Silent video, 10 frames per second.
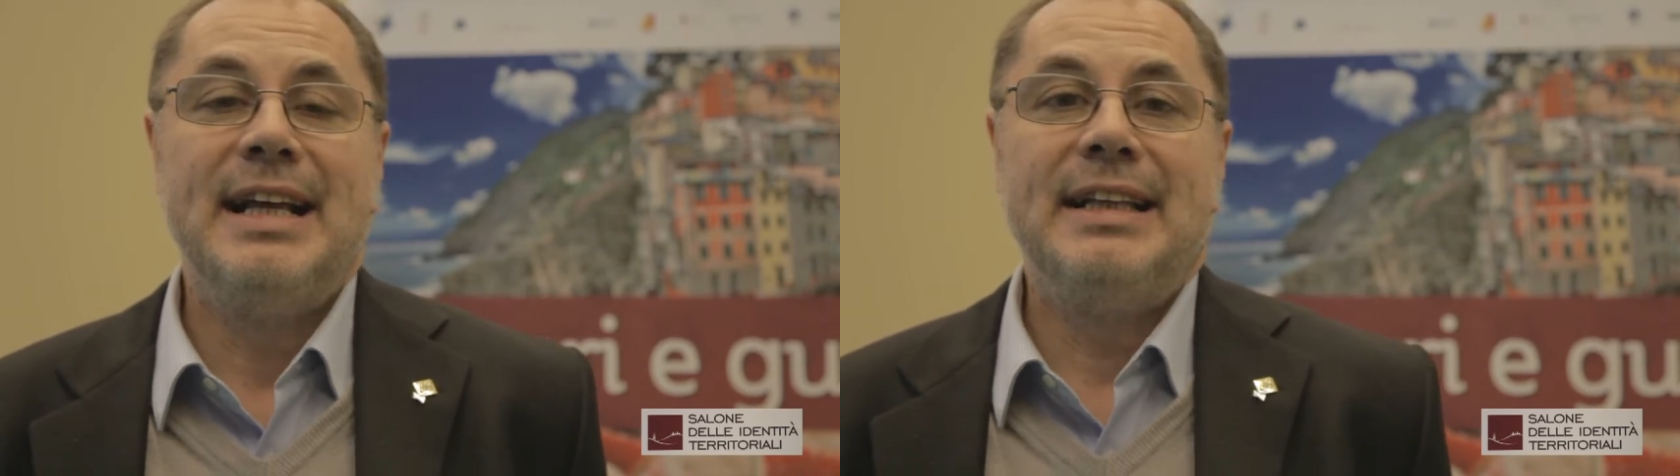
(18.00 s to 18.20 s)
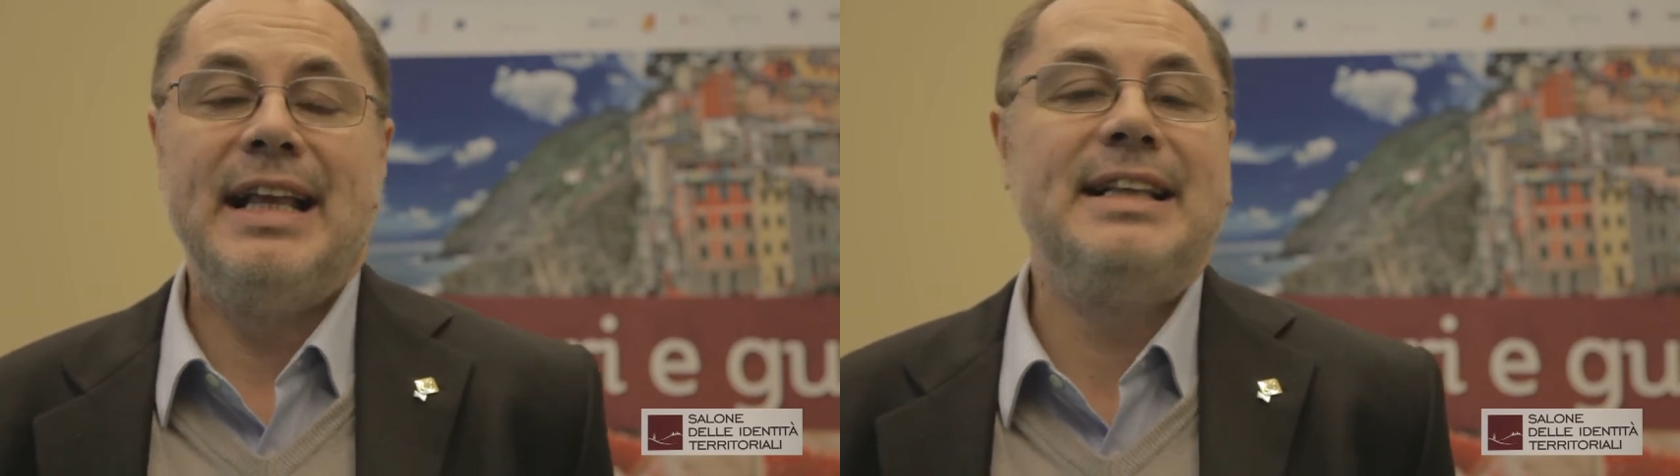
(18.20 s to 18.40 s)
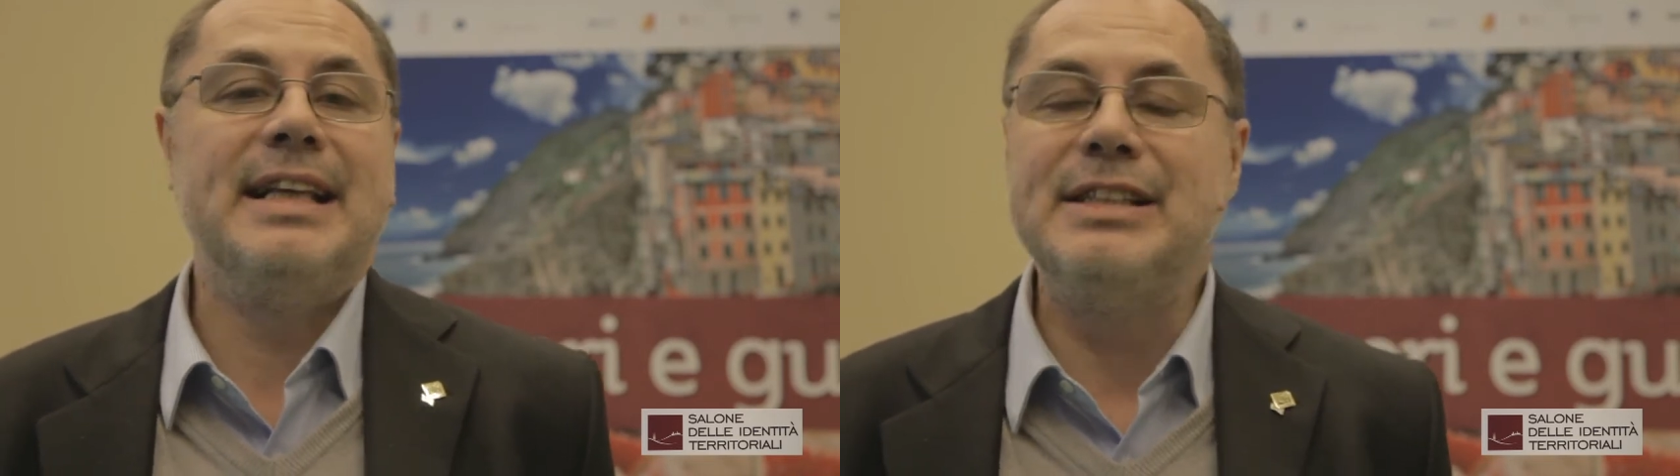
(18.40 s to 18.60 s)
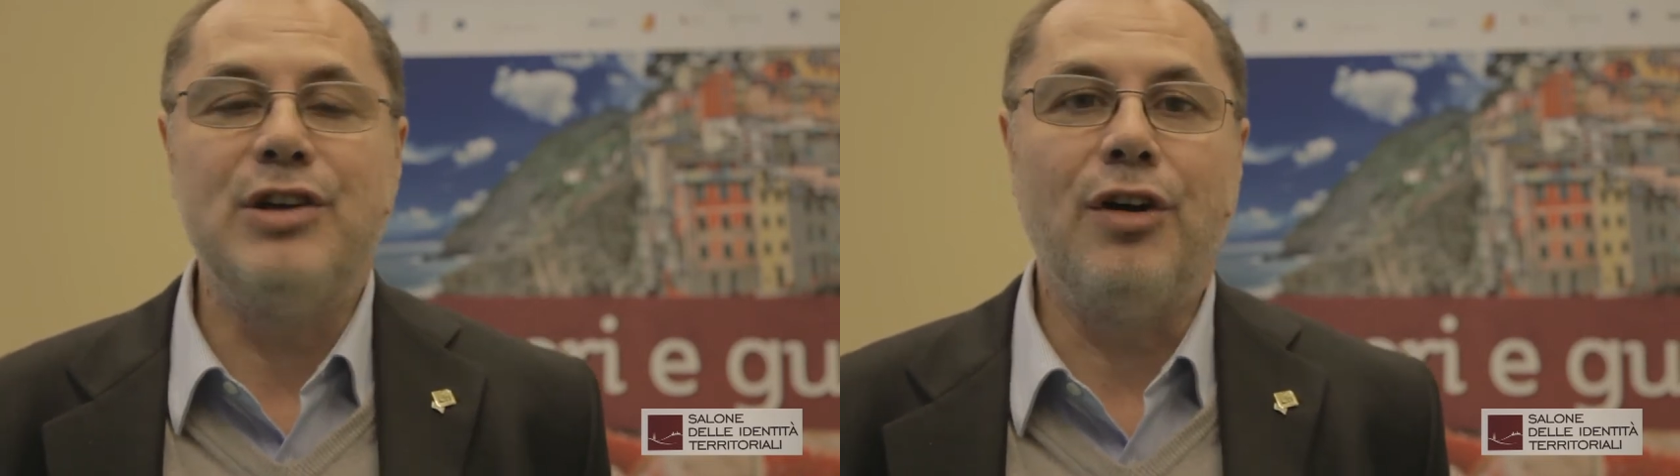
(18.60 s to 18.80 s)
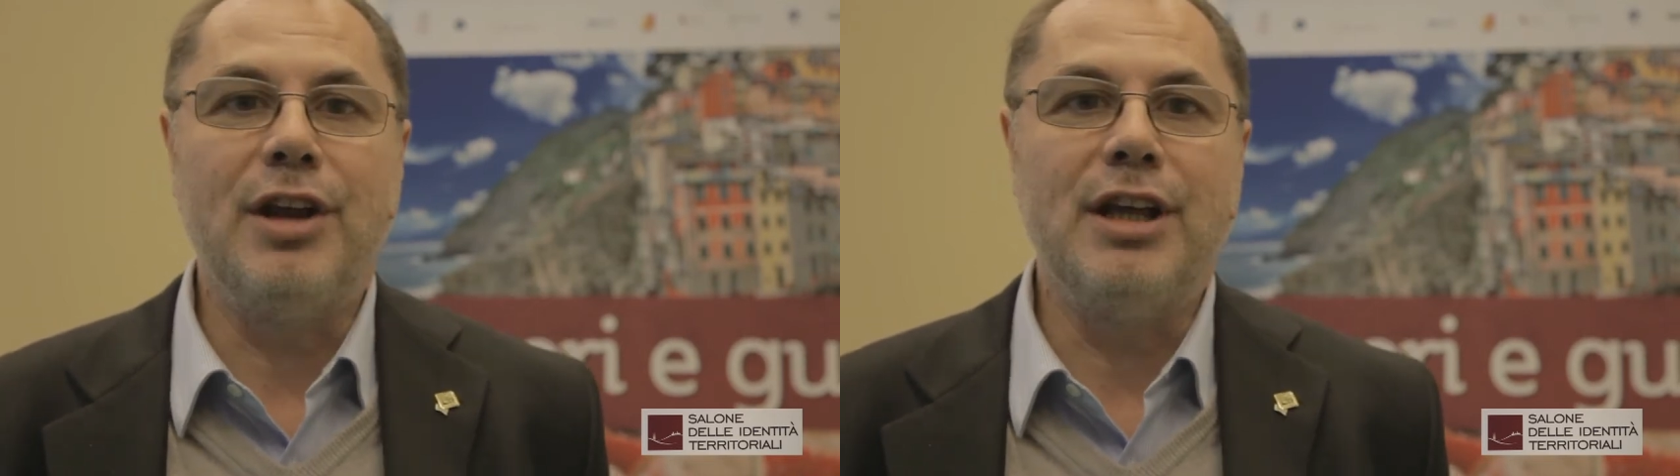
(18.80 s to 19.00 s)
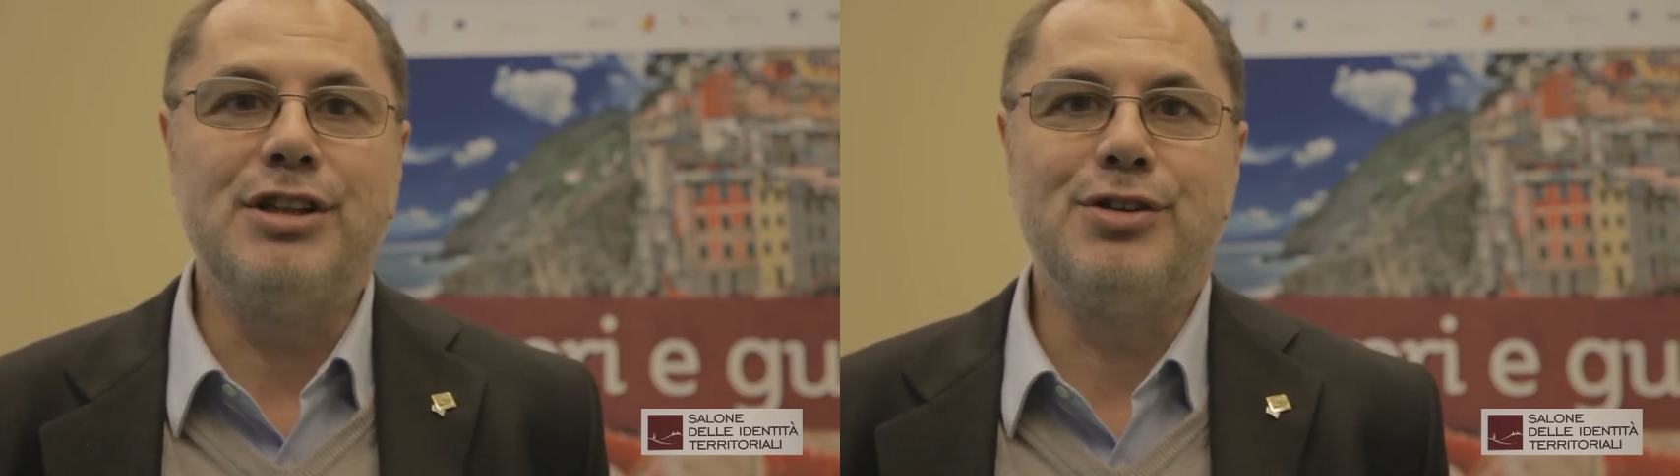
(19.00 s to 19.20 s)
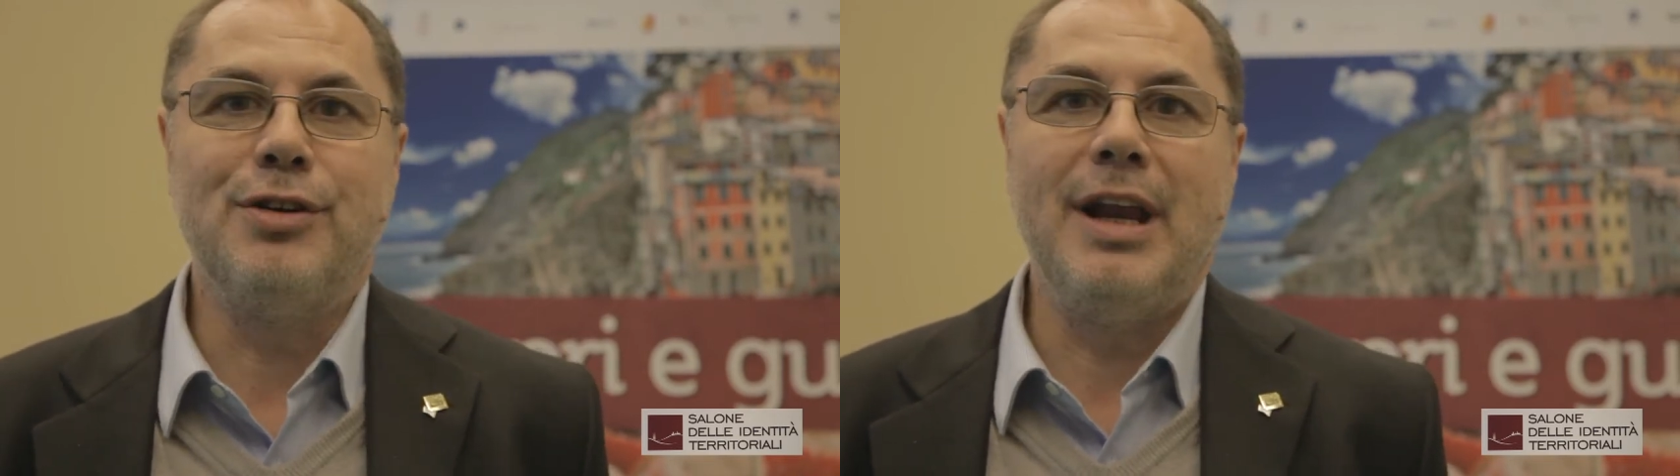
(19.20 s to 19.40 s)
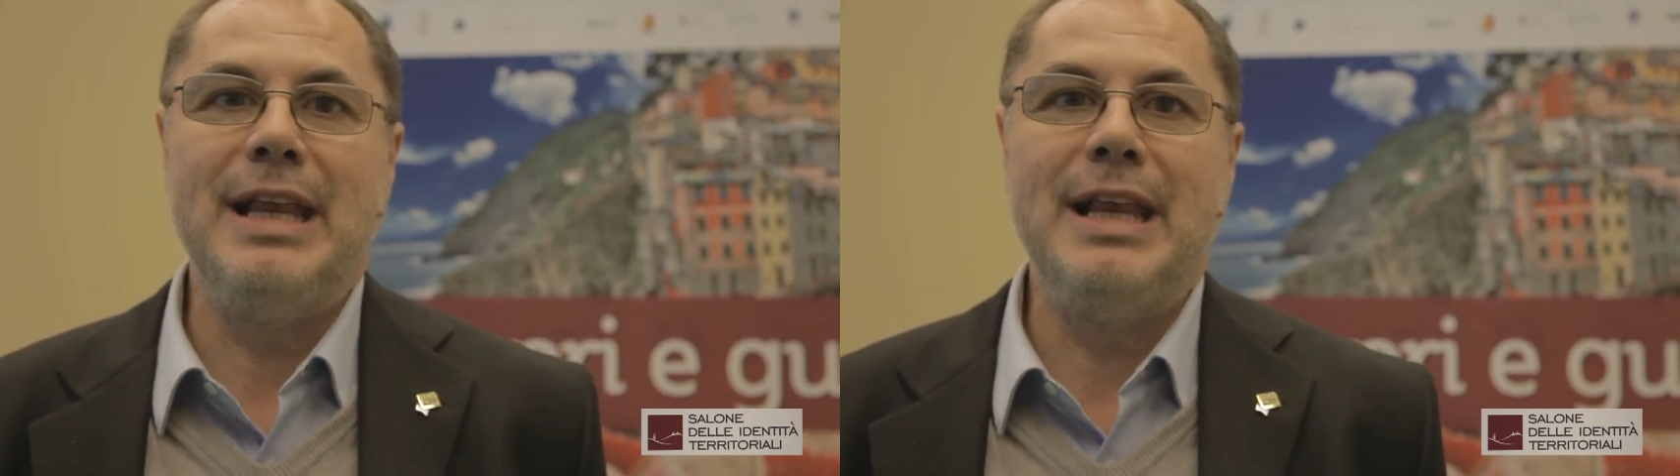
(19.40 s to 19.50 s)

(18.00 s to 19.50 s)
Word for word: dei tesori che ci sono